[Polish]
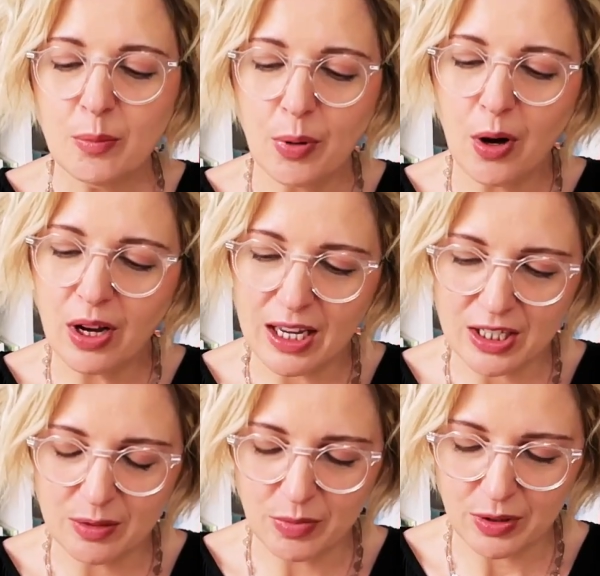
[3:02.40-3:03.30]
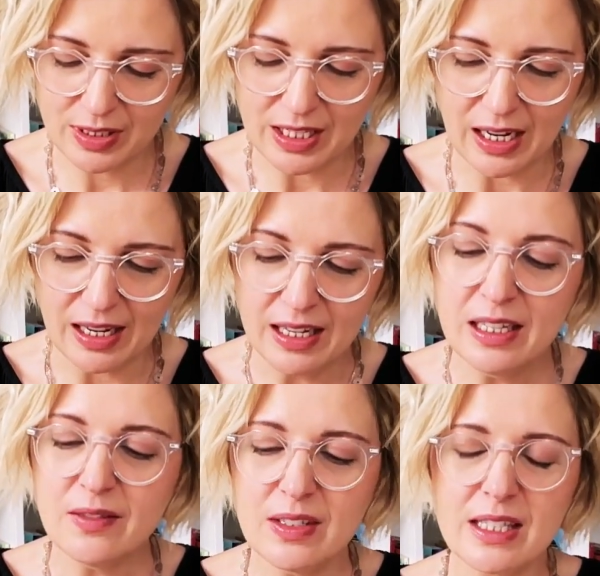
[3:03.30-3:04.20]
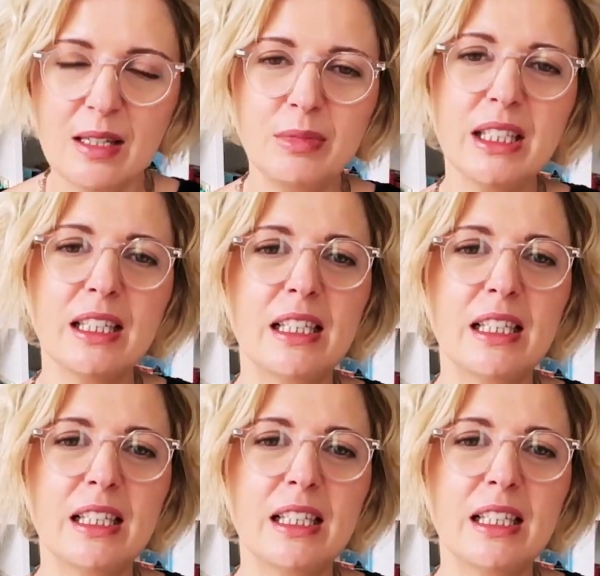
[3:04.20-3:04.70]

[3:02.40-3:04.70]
po każdym rozdziale. Więc na mitach